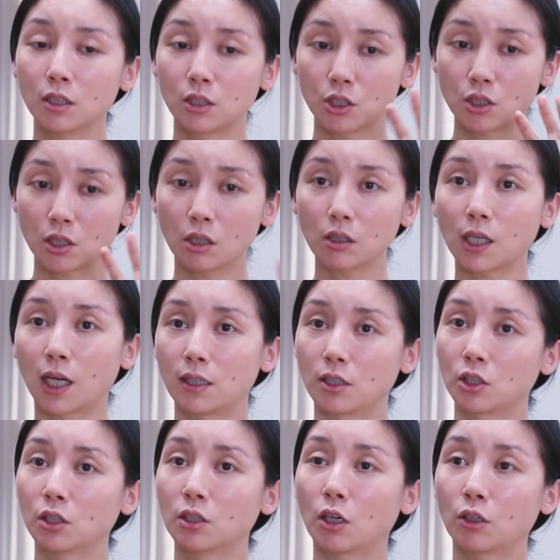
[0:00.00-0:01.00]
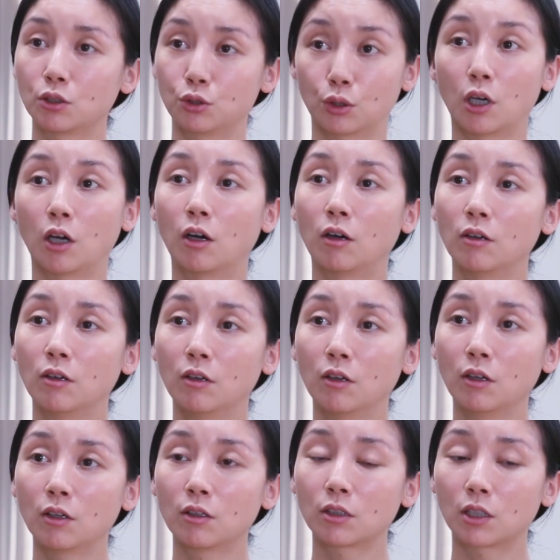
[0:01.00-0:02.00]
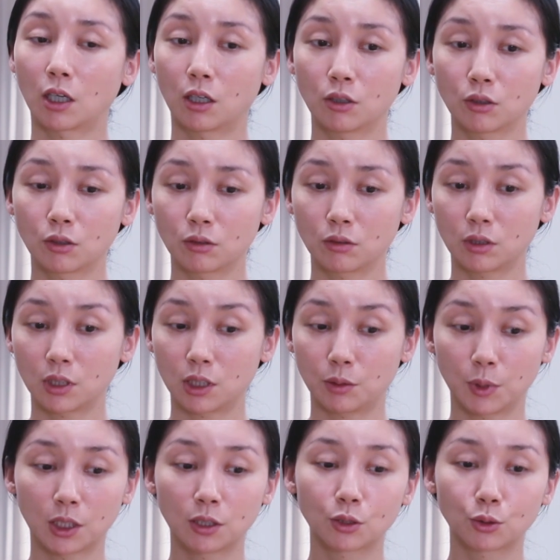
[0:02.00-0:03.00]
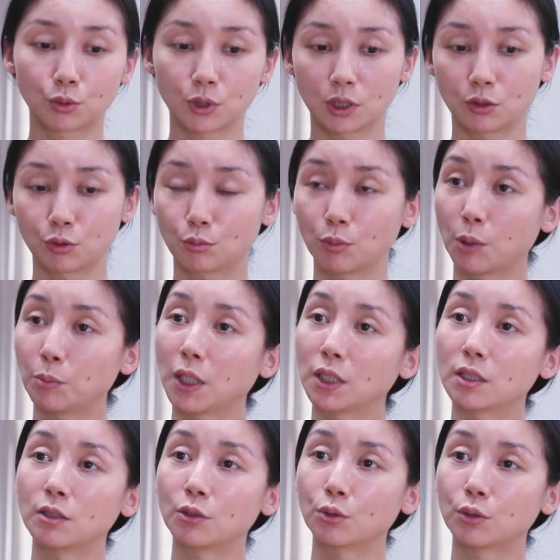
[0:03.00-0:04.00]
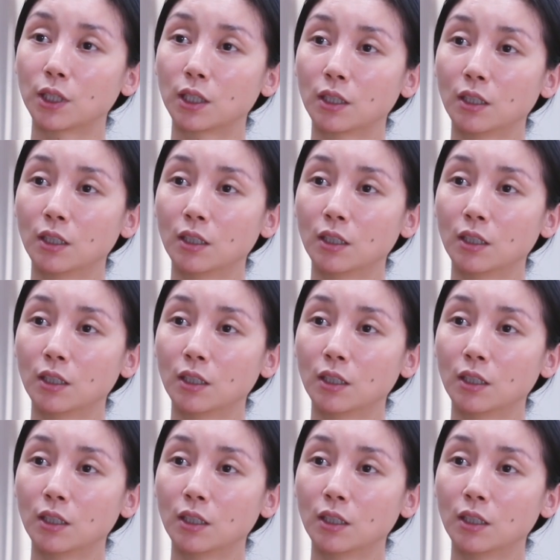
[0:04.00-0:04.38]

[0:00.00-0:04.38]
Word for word: 你只要感知到就好，然后里边的东西就慢慢体会。